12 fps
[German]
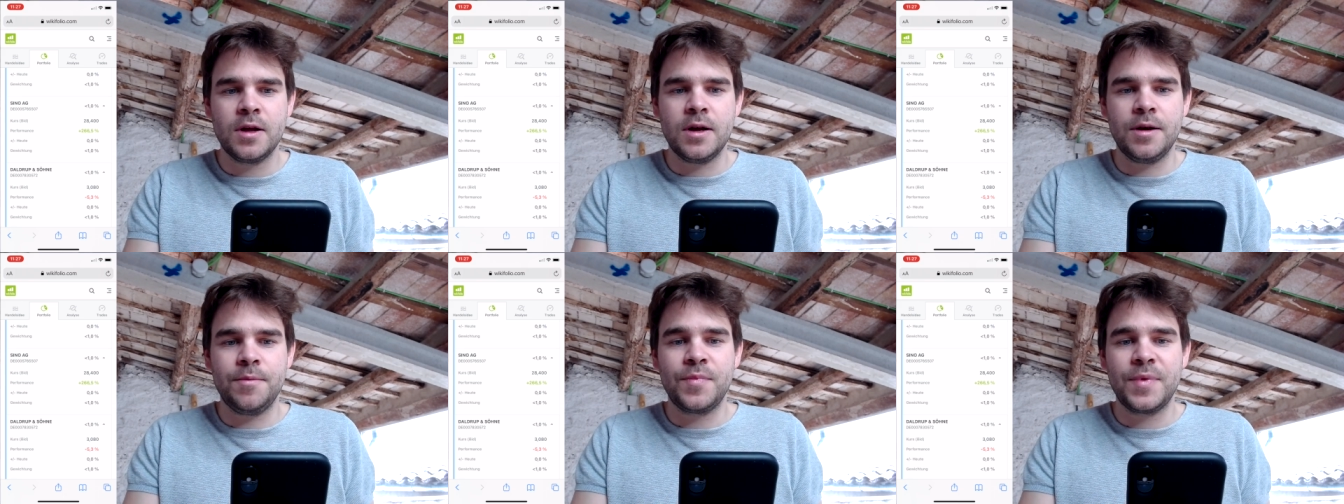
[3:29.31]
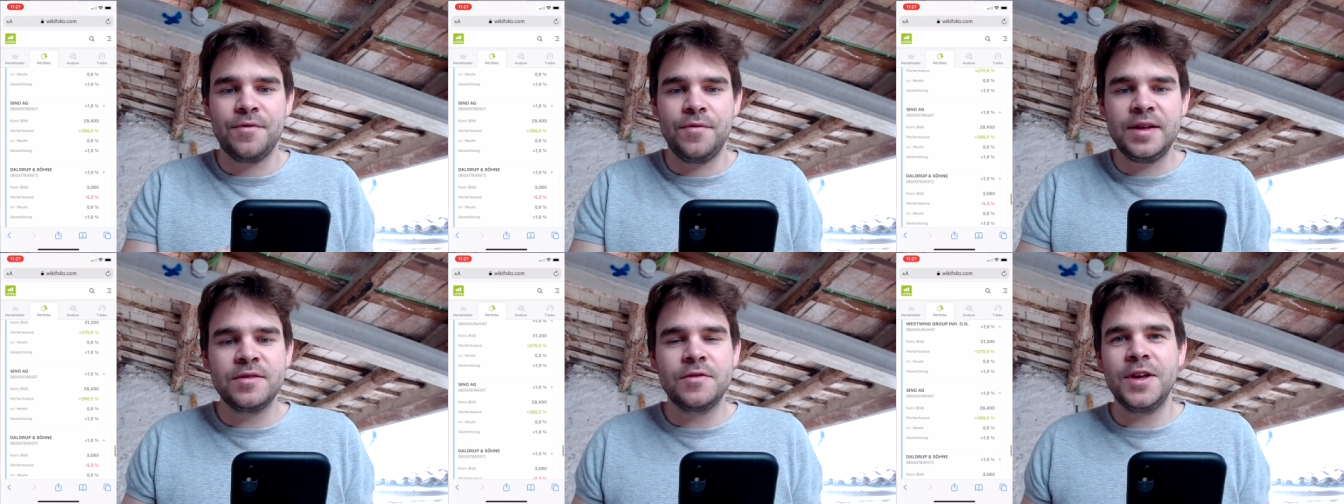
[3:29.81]
Ähm,
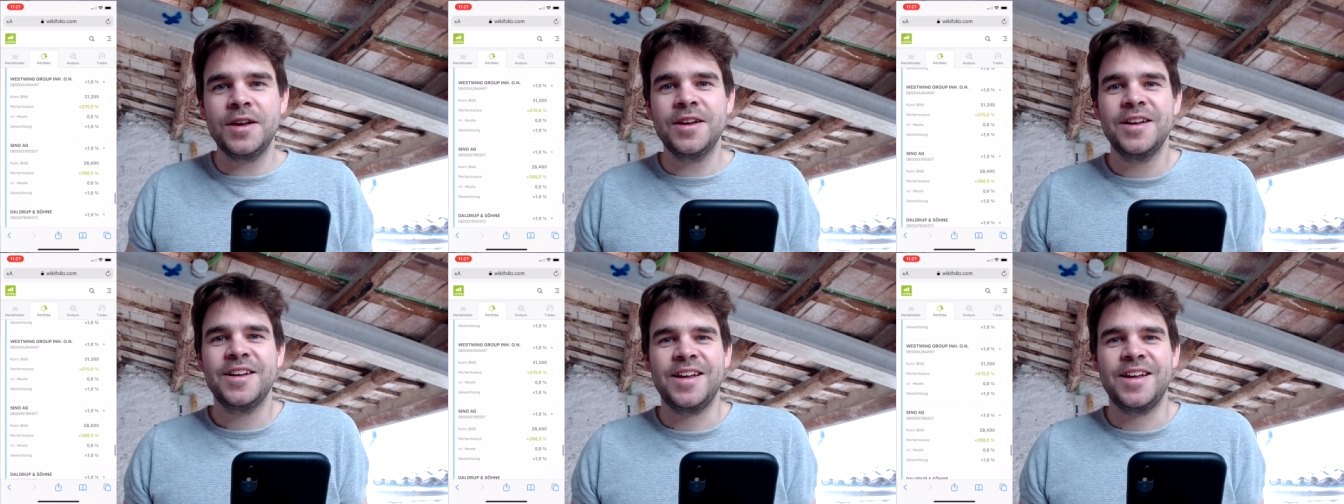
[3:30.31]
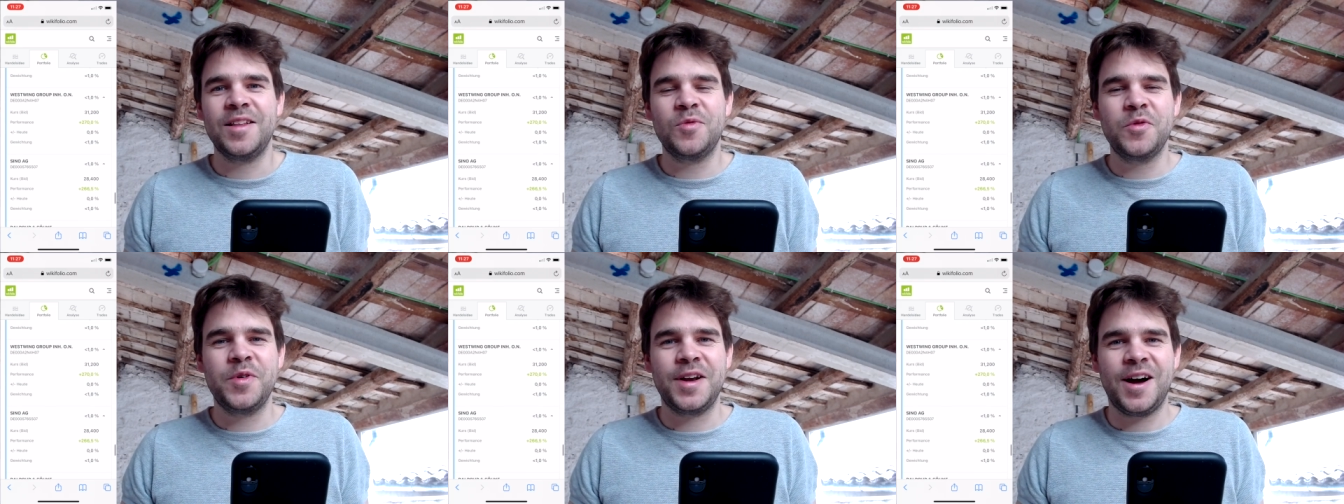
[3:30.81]
Westwing, jetzt
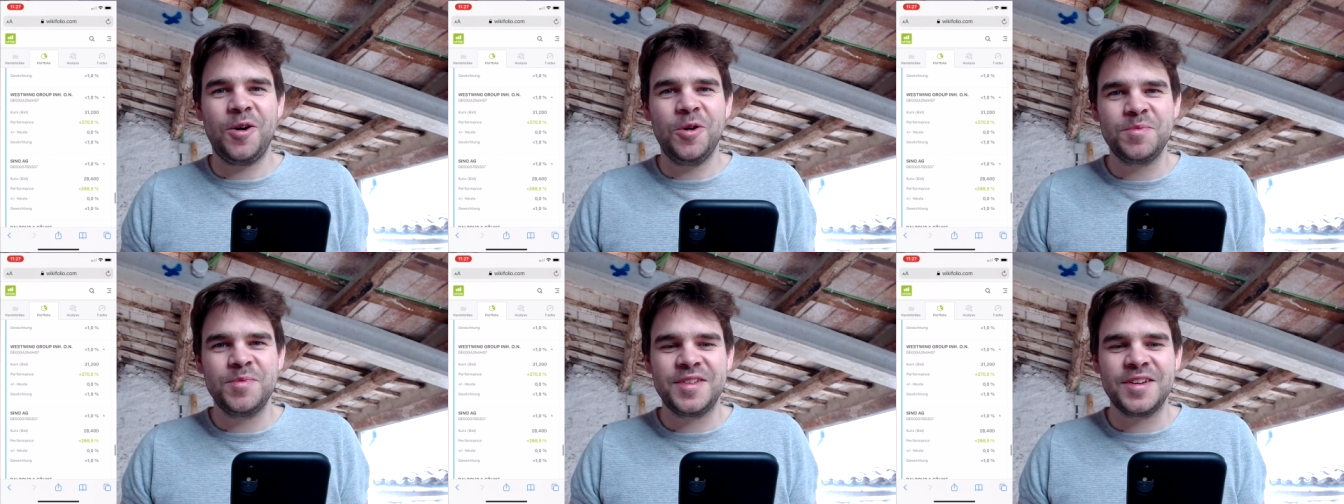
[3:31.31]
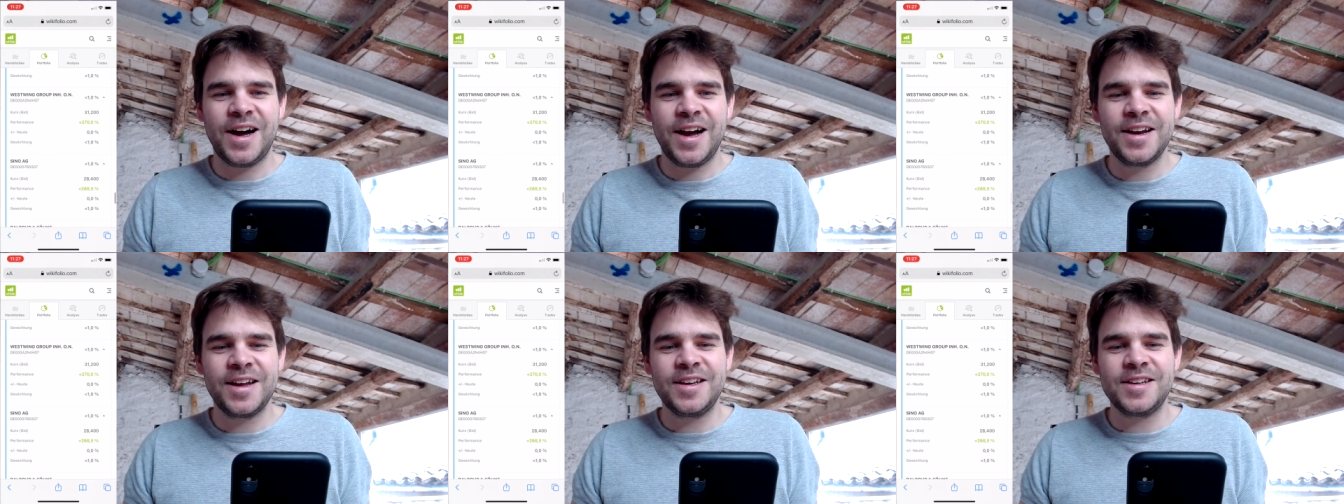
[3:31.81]
wo wir ein Haus ein bisschen
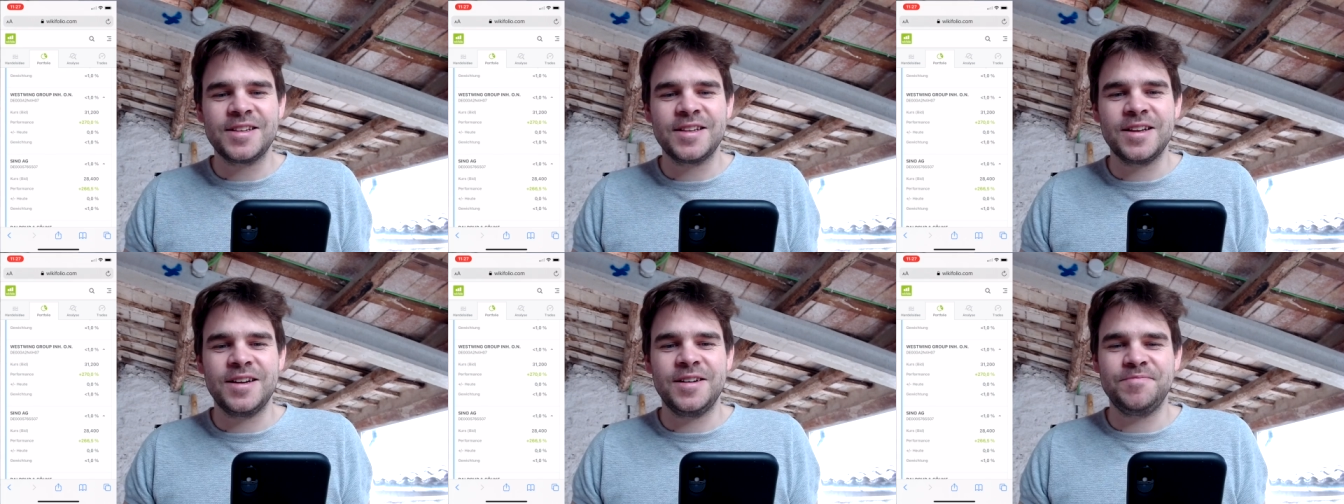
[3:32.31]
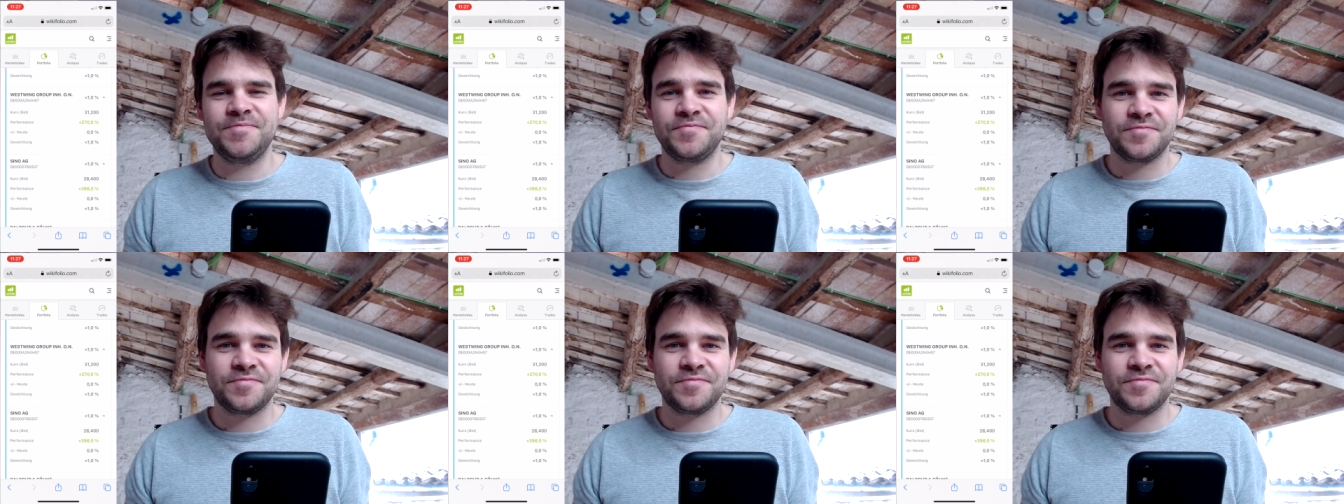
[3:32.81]
einrichten, ähm,